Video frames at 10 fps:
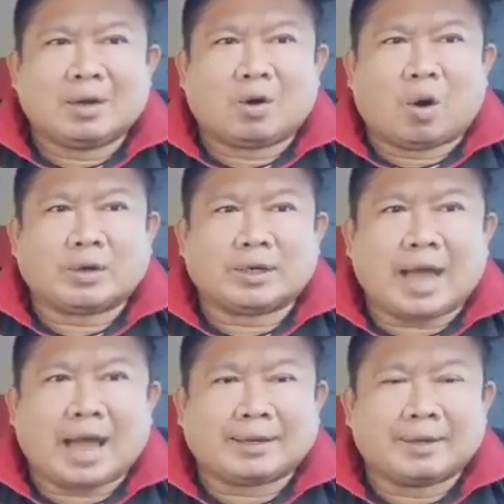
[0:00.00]
ของทาง
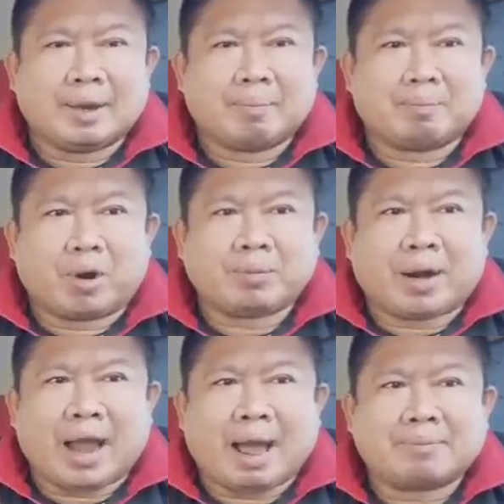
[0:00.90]
ด้าน มนพ
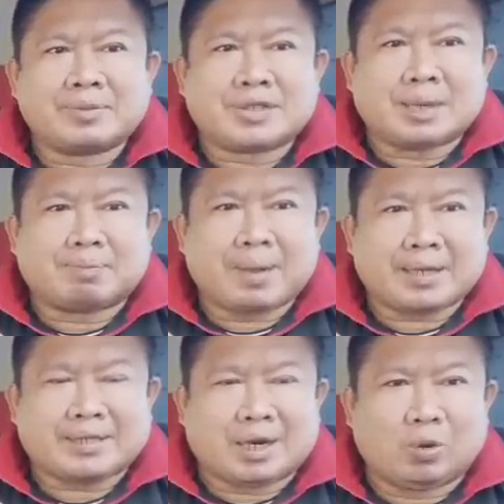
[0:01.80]
รามสิทธิ์เพช
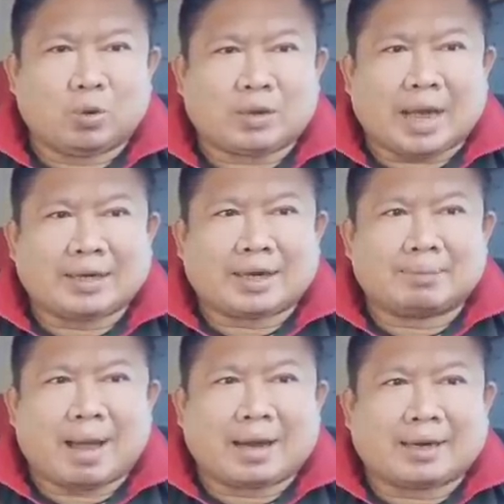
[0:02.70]
รฉลูกันกัน
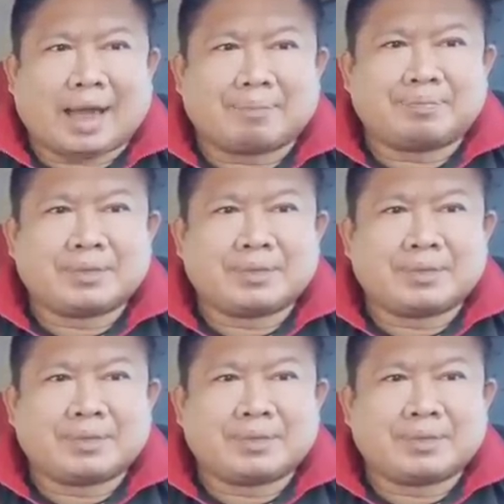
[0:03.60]
บ้างนะครับ